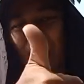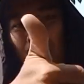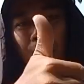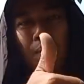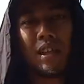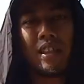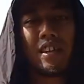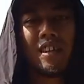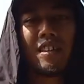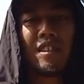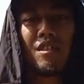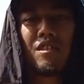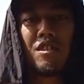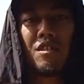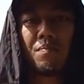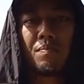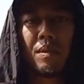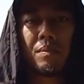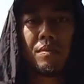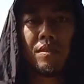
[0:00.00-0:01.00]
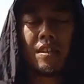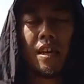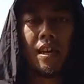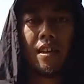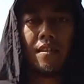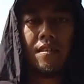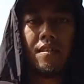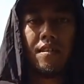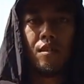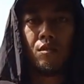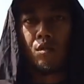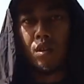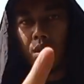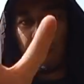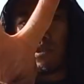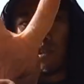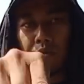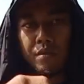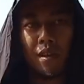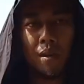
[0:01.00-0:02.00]
Pantengin terus perpesan 2000
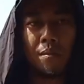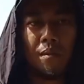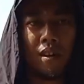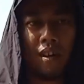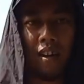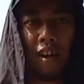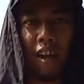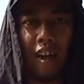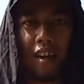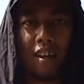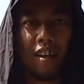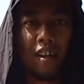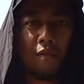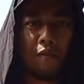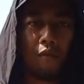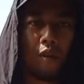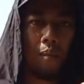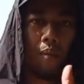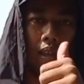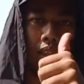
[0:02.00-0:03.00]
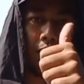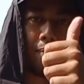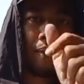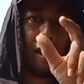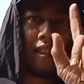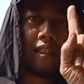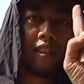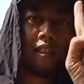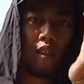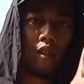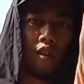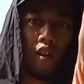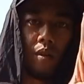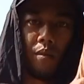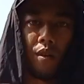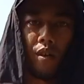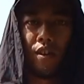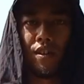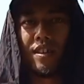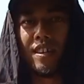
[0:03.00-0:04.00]
subscriber, ada giveaway mantap mantul
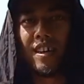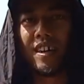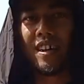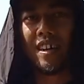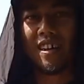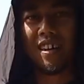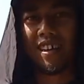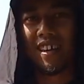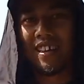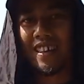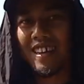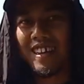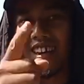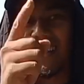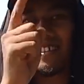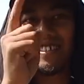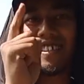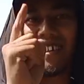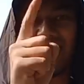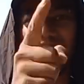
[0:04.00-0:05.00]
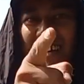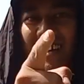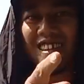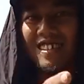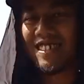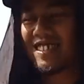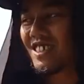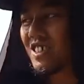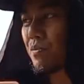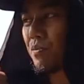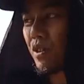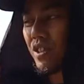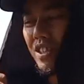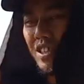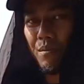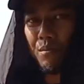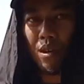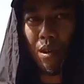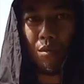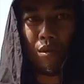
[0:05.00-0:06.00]
pokoknya. Kita gaskan keras di spot
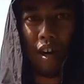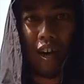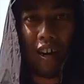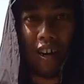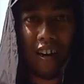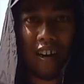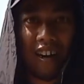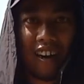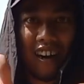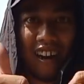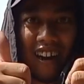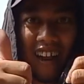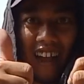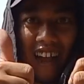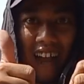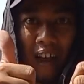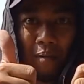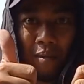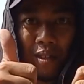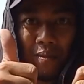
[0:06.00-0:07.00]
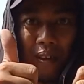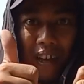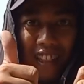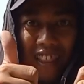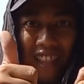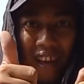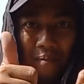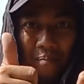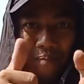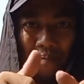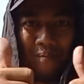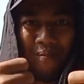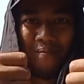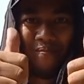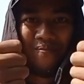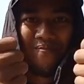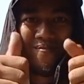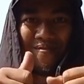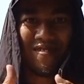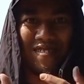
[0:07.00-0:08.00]
ini. Mudah-mudahan amis mantap.
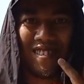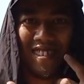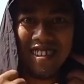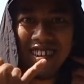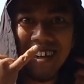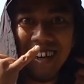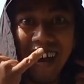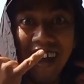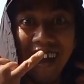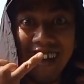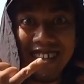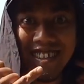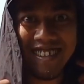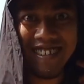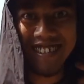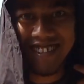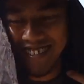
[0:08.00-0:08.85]
Keras.